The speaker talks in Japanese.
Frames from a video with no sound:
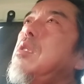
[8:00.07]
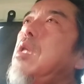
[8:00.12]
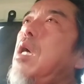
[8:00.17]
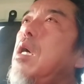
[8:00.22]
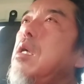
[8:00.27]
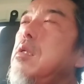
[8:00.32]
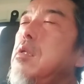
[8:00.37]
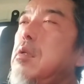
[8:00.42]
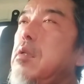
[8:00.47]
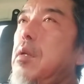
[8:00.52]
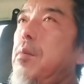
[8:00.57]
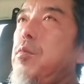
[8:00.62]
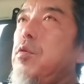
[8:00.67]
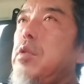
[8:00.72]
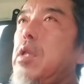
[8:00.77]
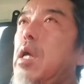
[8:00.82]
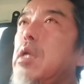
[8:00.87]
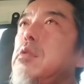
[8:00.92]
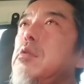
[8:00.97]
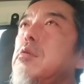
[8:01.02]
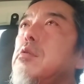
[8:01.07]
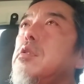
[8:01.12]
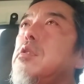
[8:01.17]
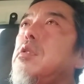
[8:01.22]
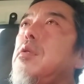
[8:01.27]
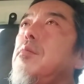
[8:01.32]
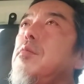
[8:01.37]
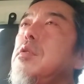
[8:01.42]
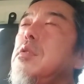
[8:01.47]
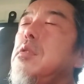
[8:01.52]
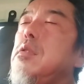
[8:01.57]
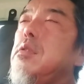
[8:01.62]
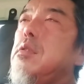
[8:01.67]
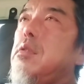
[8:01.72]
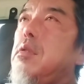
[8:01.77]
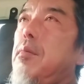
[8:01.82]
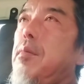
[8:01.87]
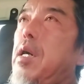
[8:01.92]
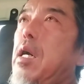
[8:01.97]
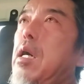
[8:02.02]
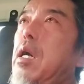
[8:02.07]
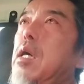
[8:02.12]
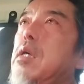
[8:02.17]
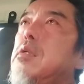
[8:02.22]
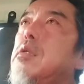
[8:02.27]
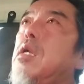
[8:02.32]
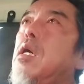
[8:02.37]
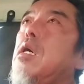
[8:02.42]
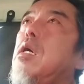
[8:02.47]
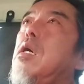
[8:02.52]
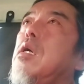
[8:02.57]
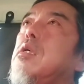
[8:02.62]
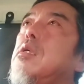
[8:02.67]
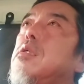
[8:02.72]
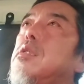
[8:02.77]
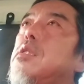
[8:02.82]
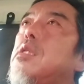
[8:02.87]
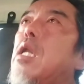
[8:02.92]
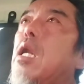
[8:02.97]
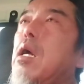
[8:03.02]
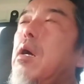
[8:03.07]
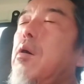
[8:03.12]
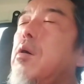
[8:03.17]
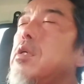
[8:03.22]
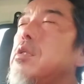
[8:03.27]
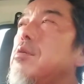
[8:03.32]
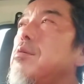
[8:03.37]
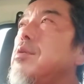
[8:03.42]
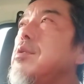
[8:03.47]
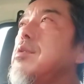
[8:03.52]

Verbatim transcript: いような、もう何を切ってもいいって、まあカエルなんか切ったらかわいそうですけ